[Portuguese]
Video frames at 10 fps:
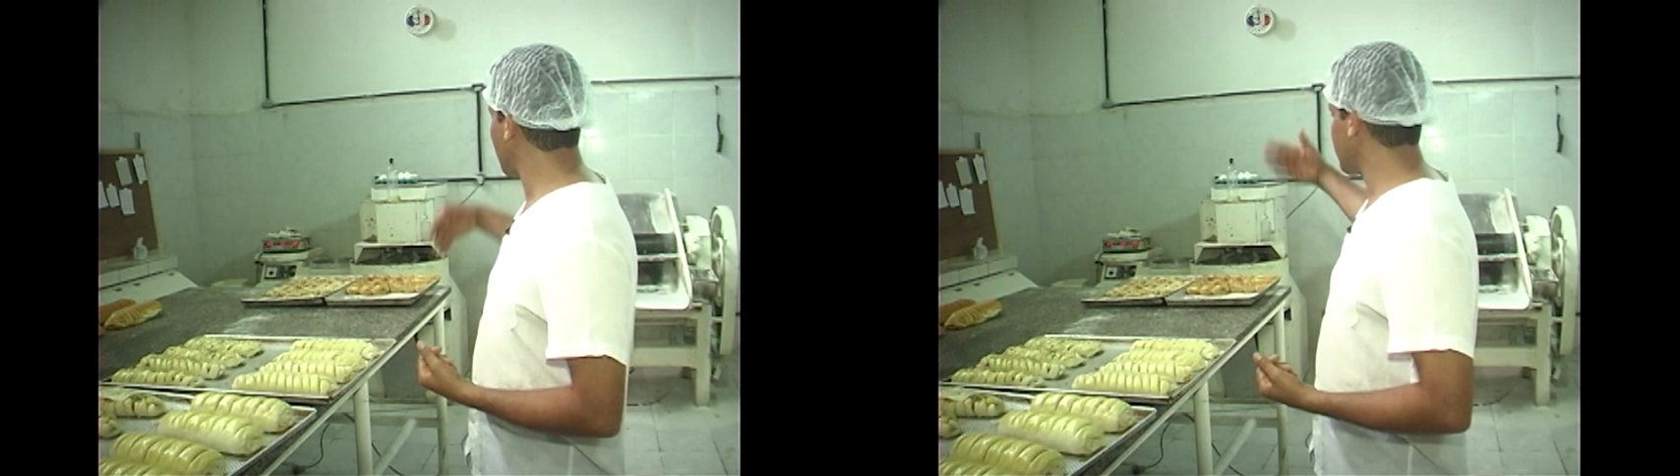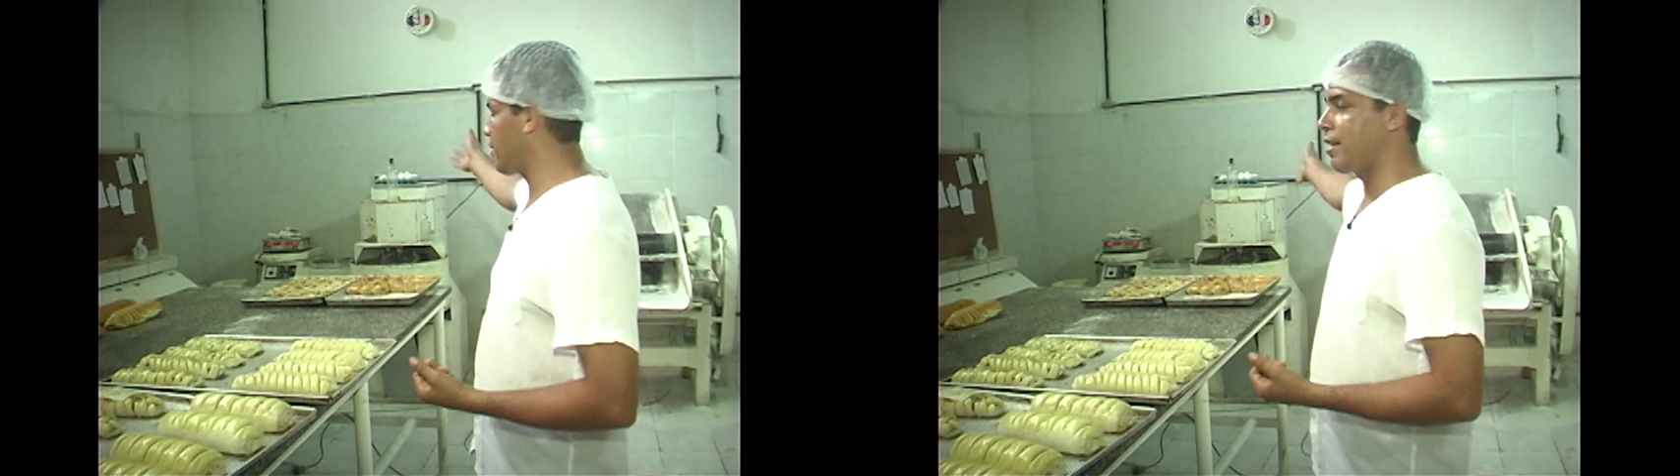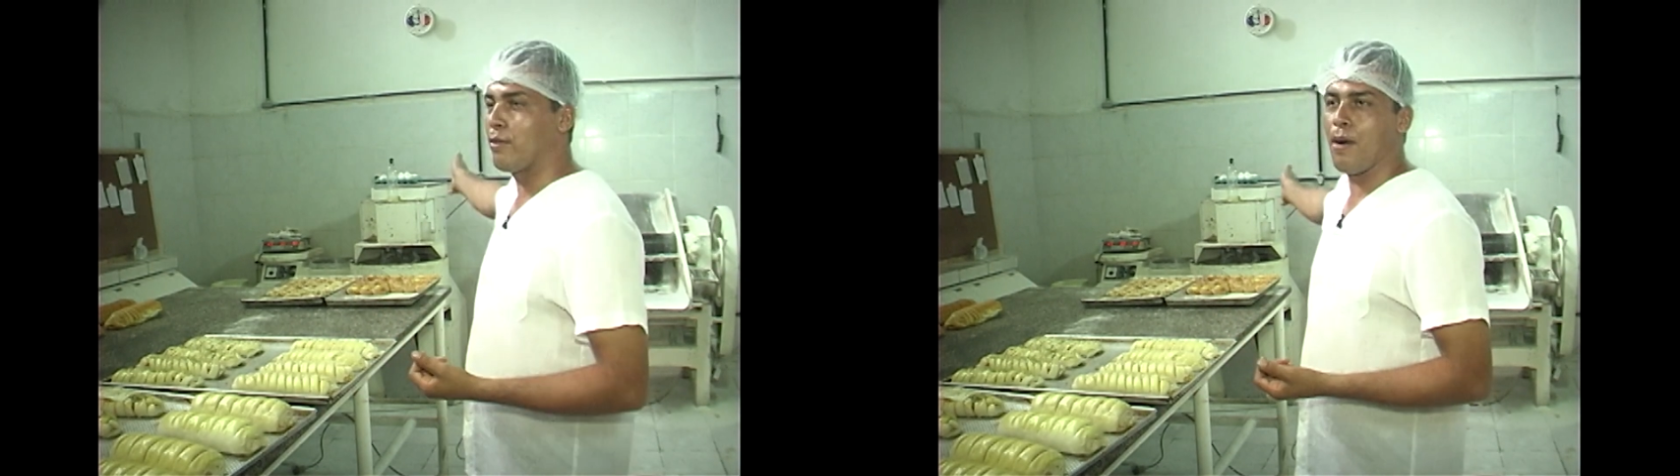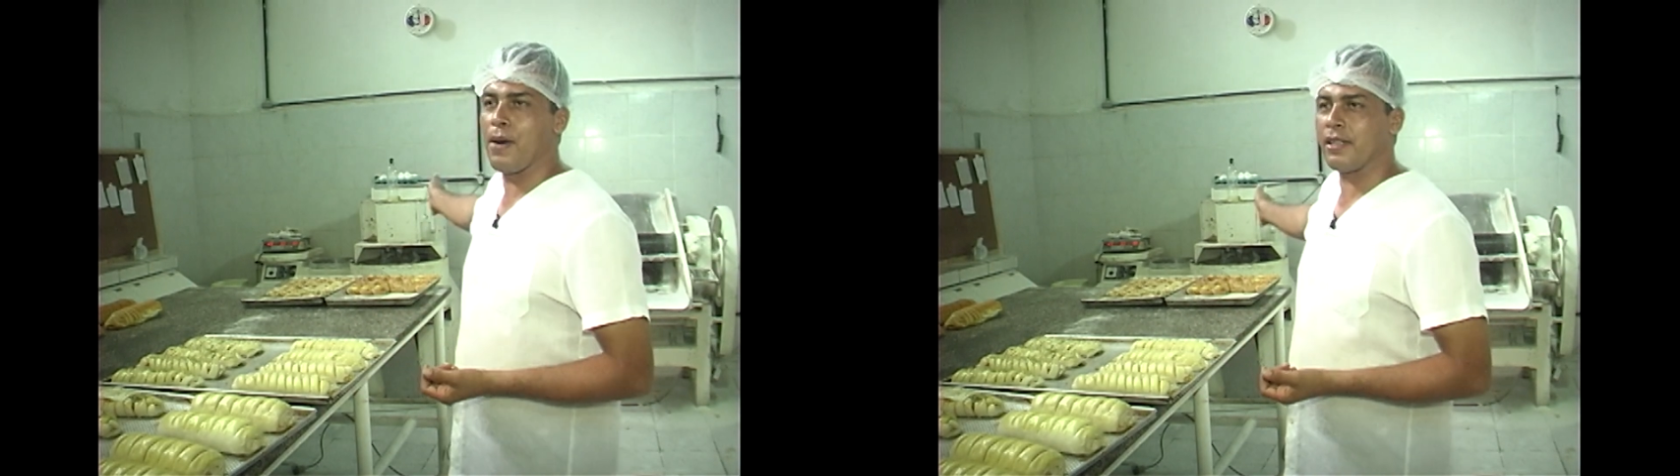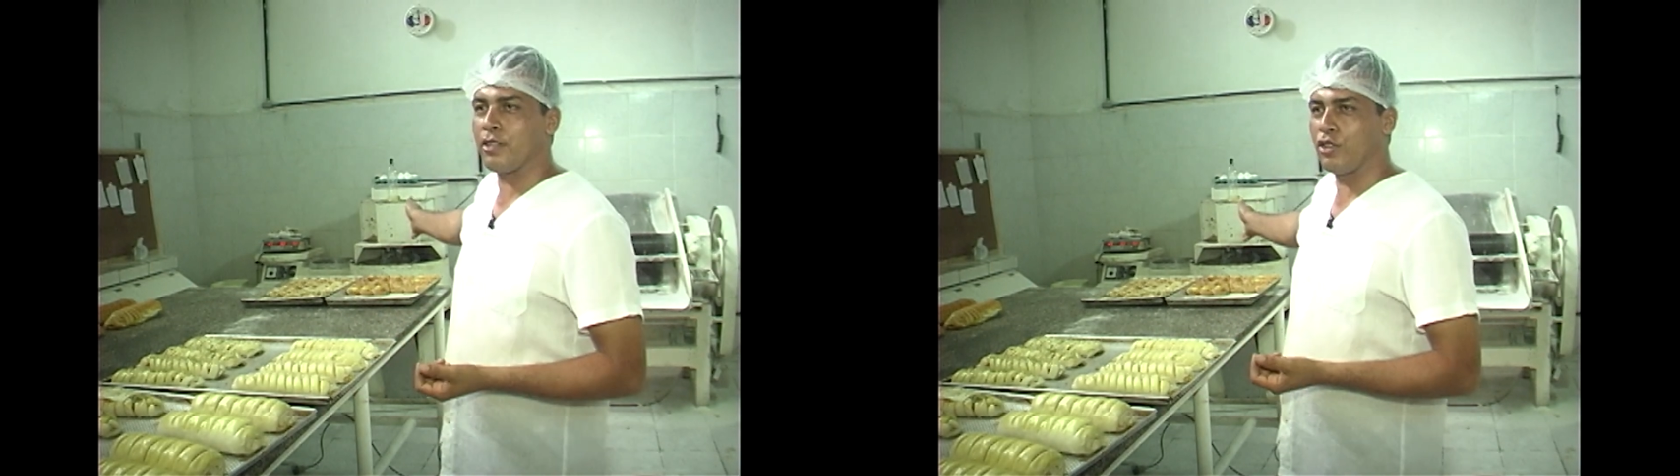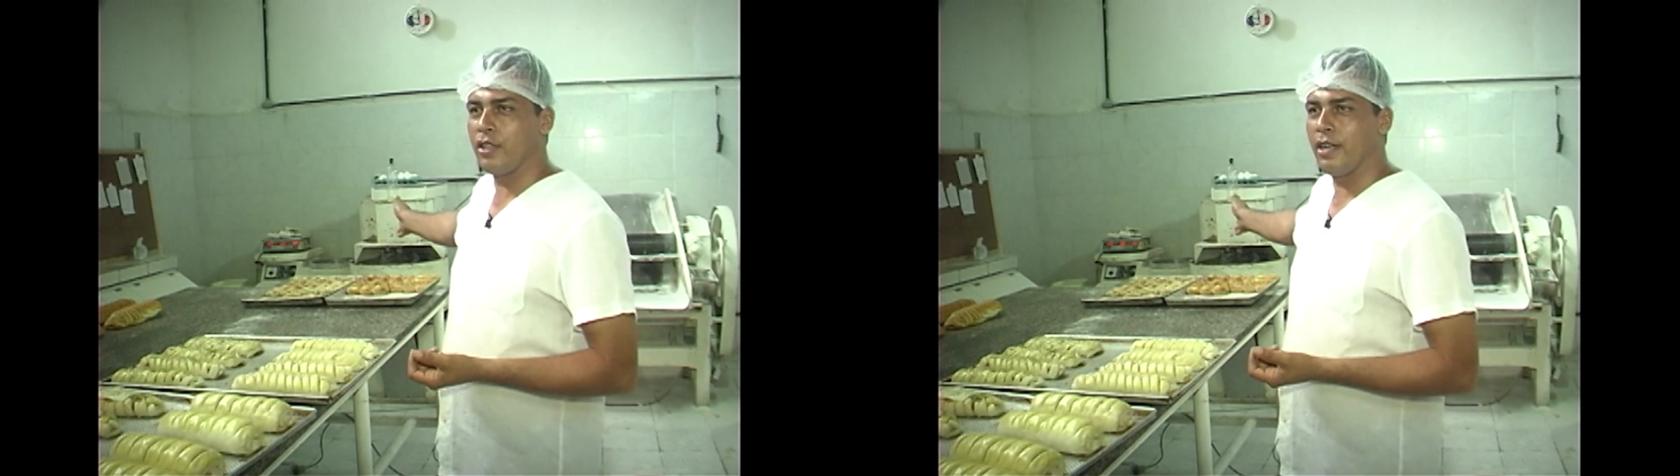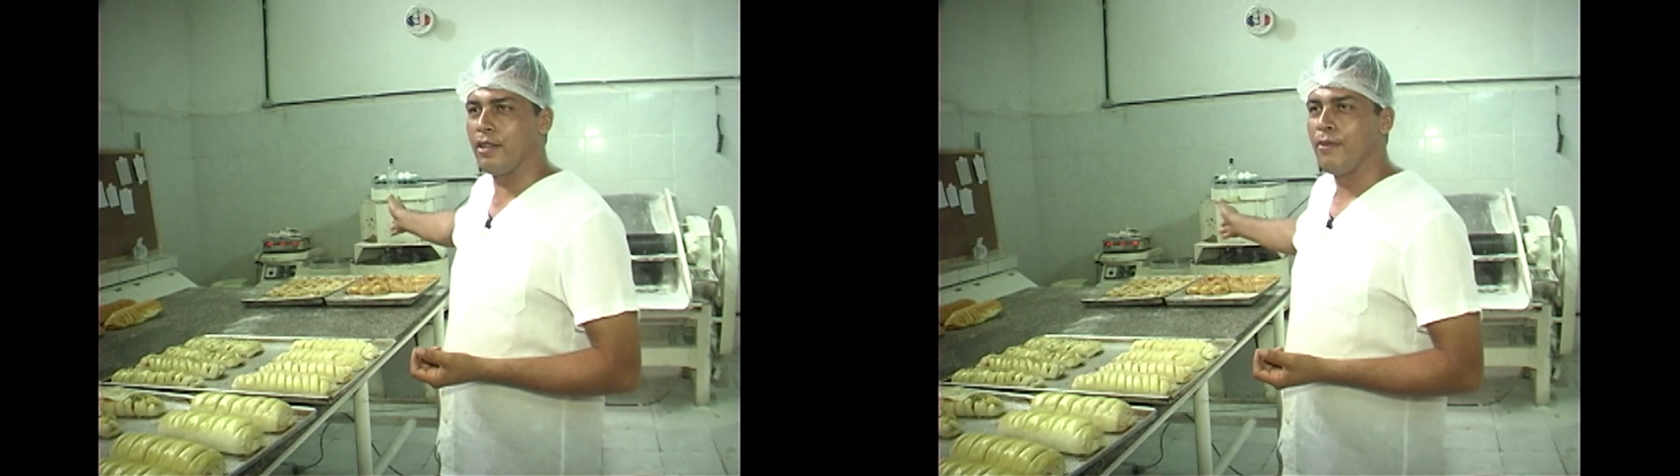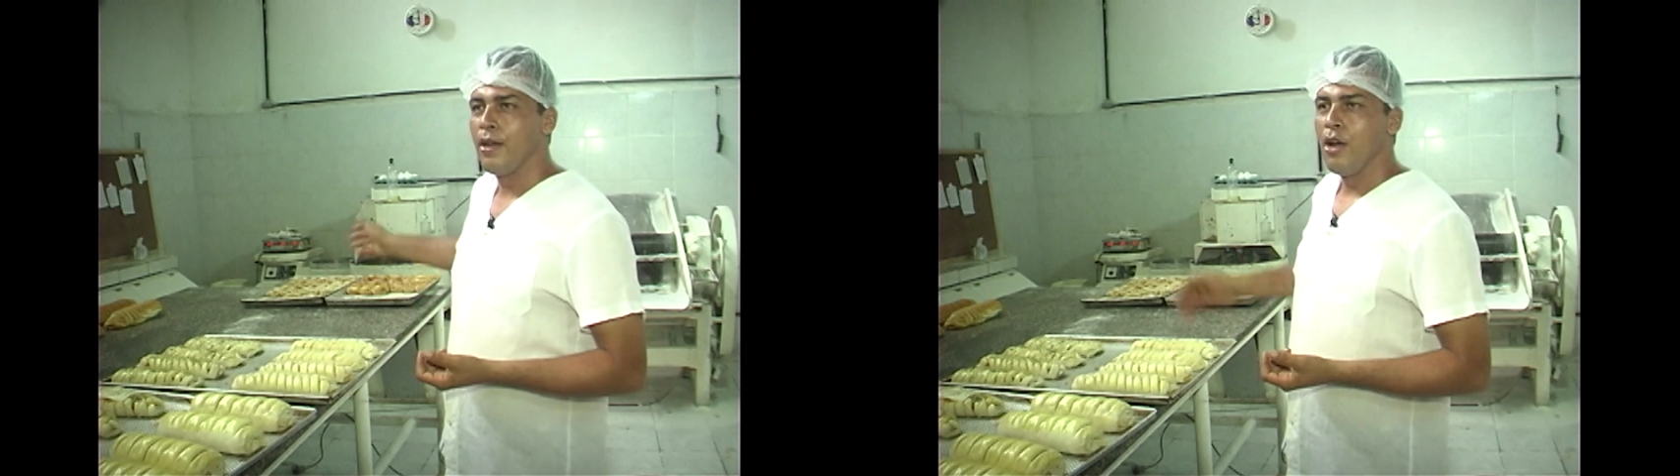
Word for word: maceira, uma massa girando,